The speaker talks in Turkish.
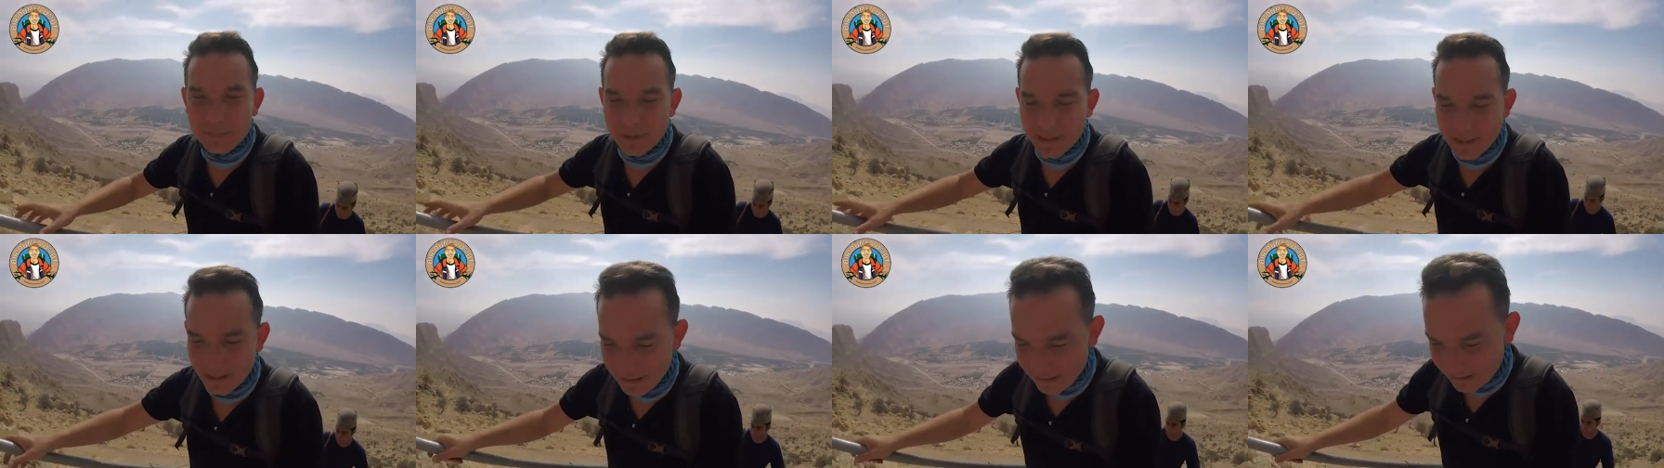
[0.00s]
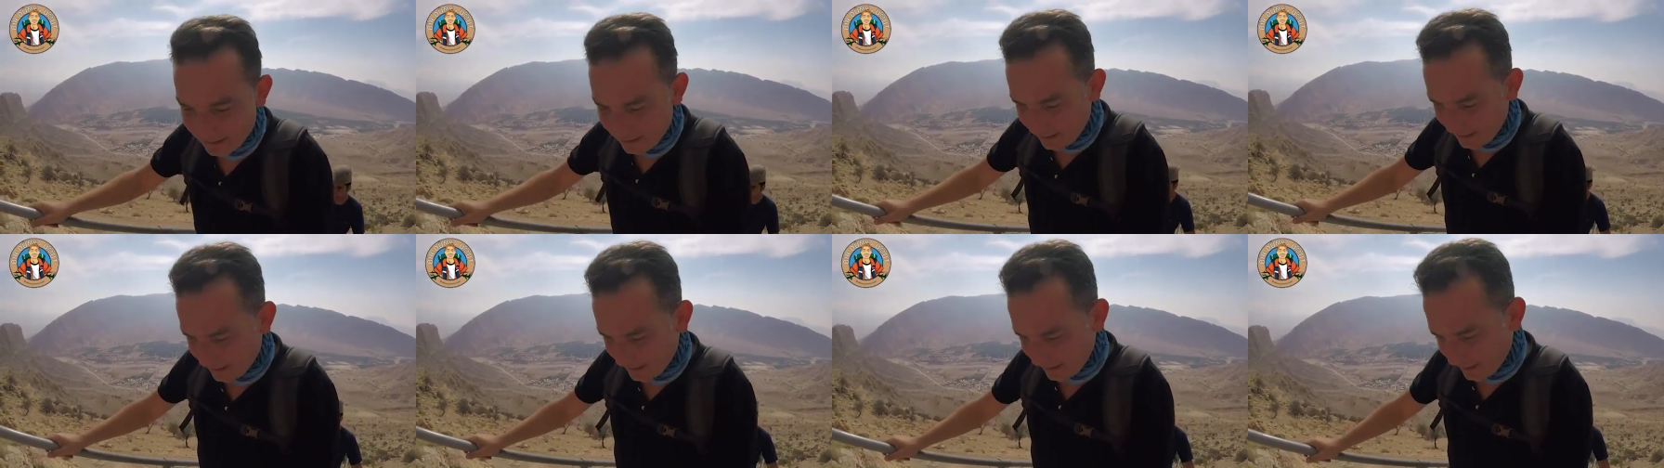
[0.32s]
bile,
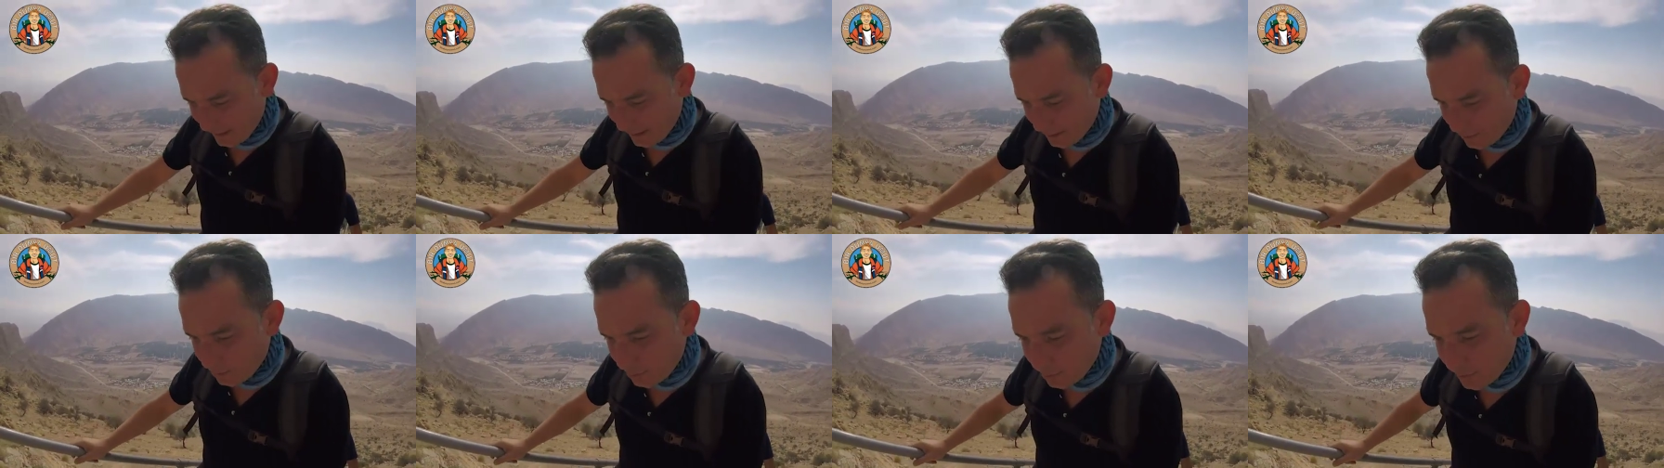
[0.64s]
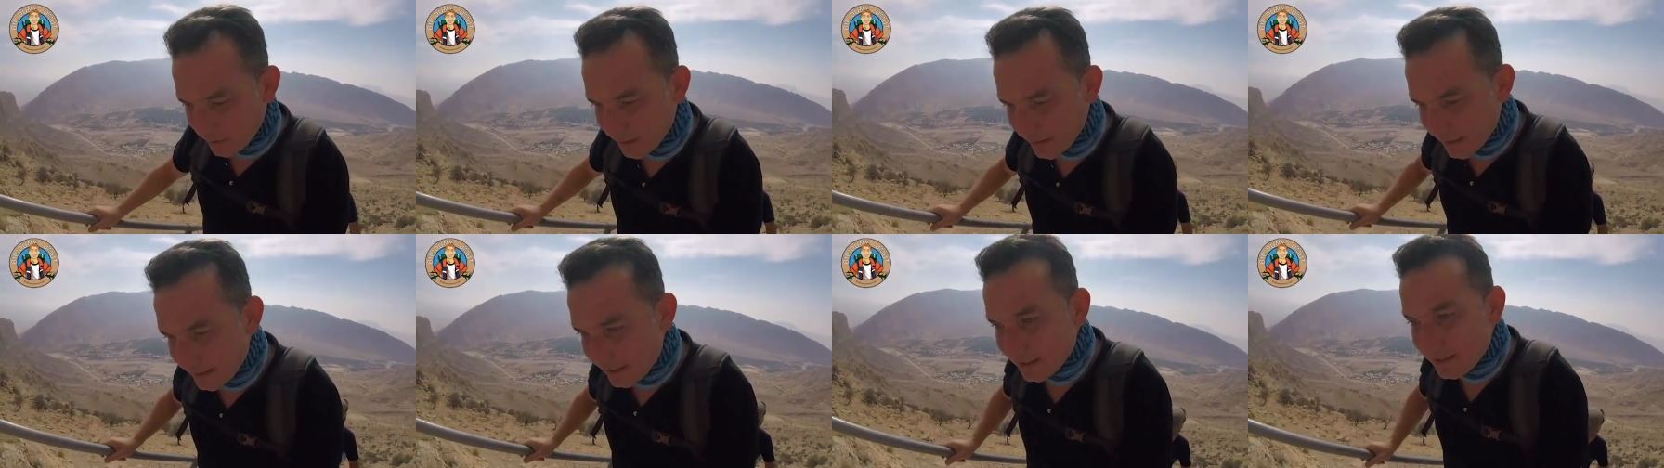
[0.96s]

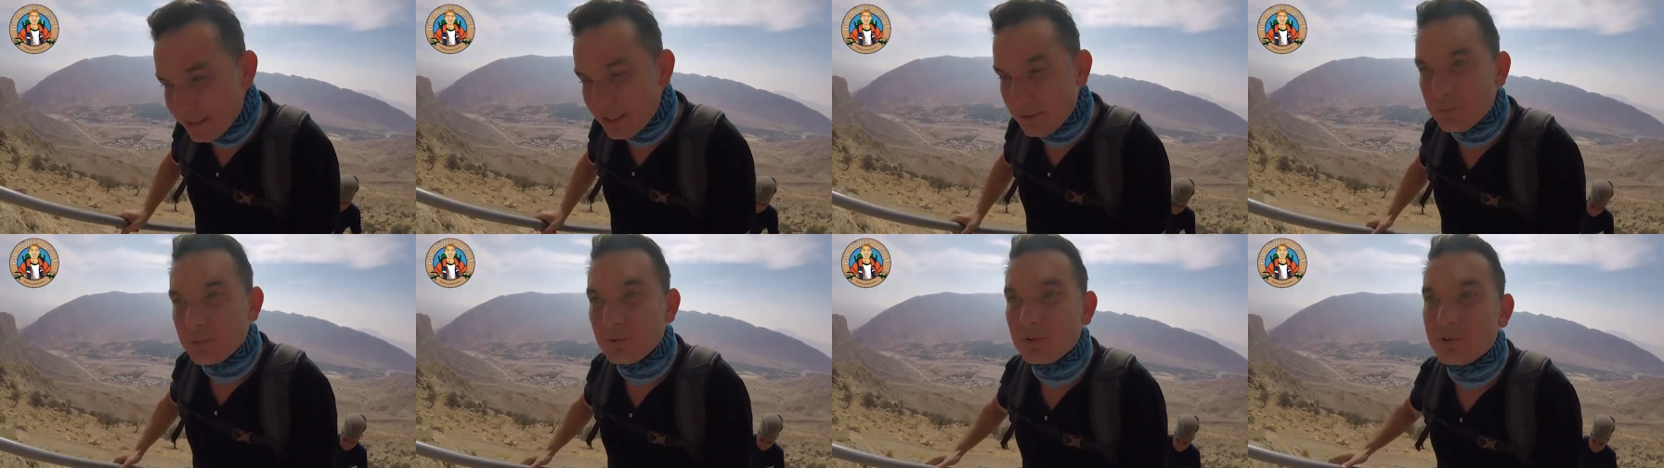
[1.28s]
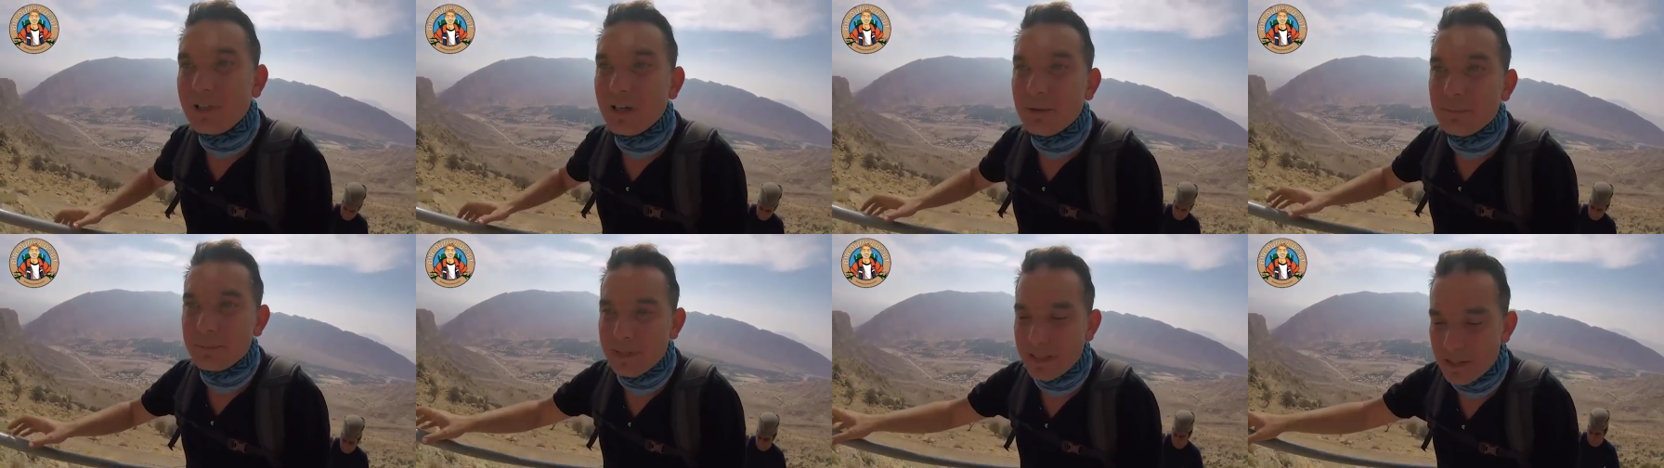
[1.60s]
Türkiye'deki
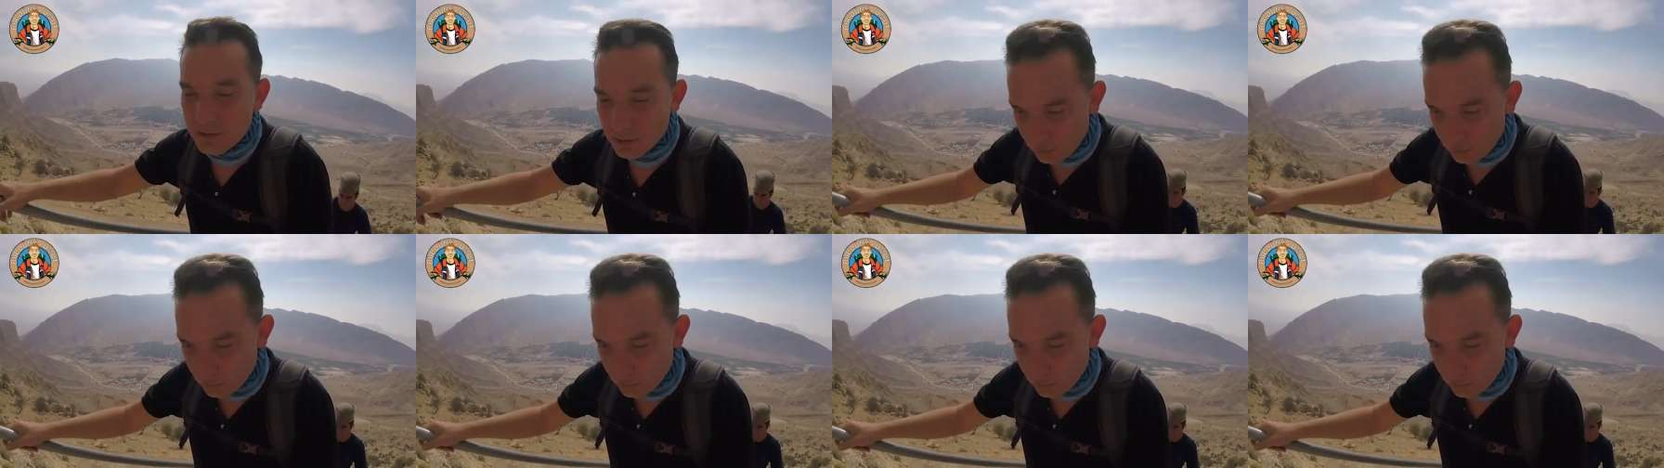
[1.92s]
Nemrut'tan bile